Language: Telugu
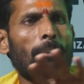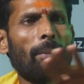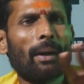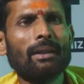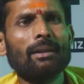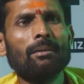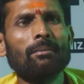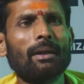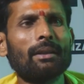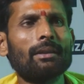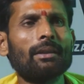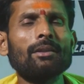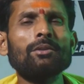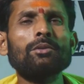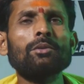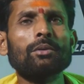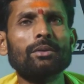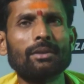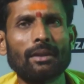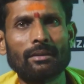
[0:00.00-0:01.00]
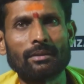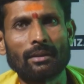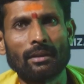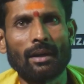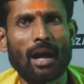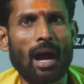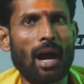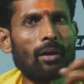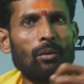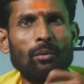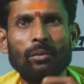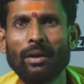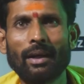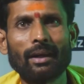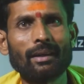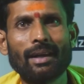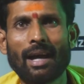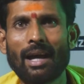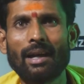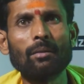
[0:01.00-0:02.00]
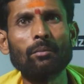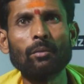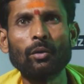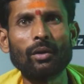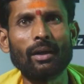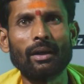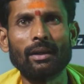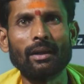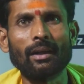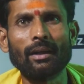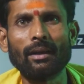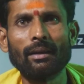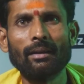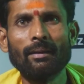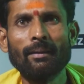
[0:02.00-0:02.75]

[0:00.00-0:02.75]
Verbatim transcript: పది మందిని చూసేసే నాకున్న జ్ఞానం ఒకటి